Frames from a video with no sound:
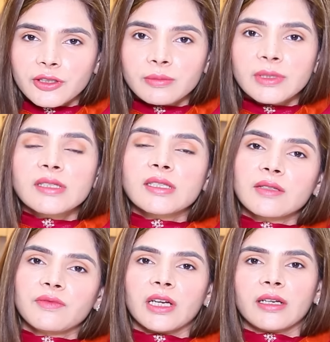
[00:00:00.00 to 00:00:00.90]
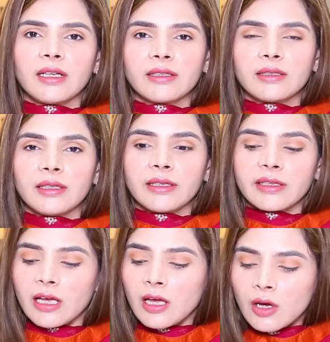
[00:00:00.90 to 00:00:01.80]
शरबत स्टिविया डालकर ले
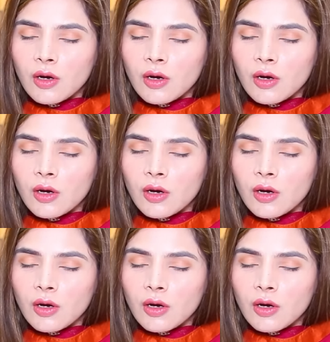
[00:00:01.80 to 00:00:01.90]
लेना है